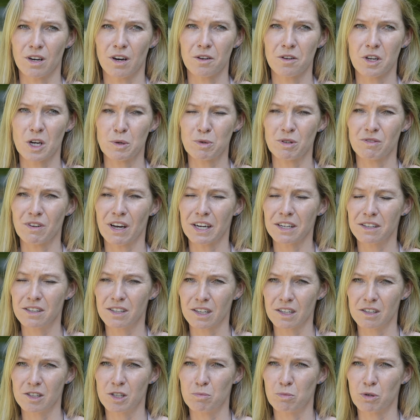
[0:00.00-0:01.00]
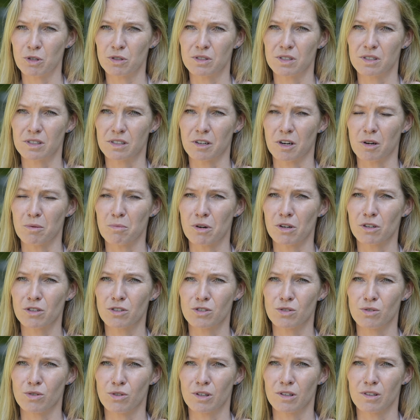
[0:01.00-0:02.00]
dann aber weiter in die Petit
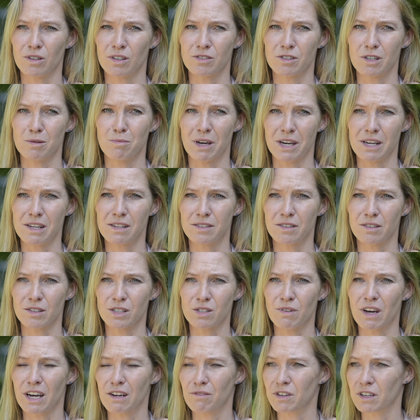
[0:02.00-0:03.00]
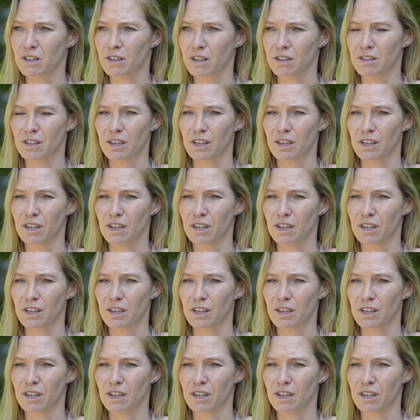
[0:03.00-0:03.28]
Camargue zügeln, also im Elsass, weil wir